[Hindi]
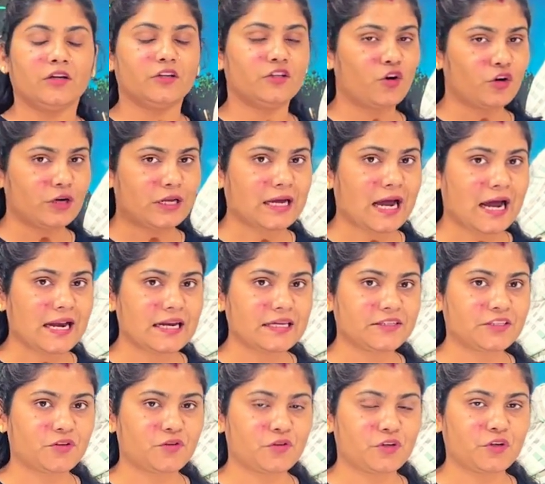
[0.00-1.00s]
क्यों निकालना
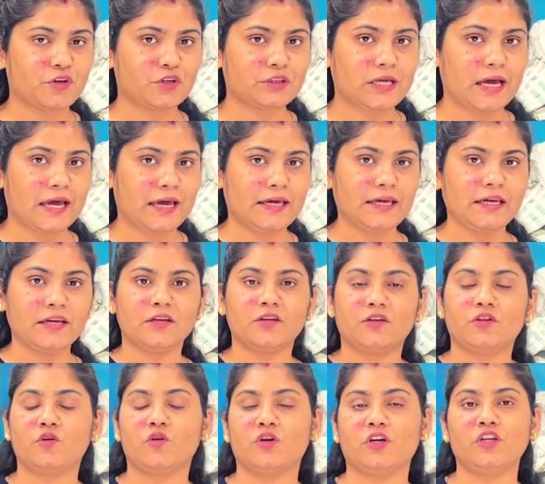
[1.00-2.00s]
ज़रूरी होता है
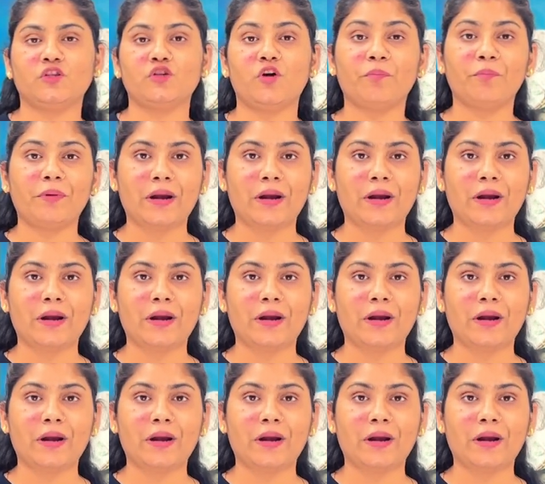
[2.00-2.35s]
क्योंकि जो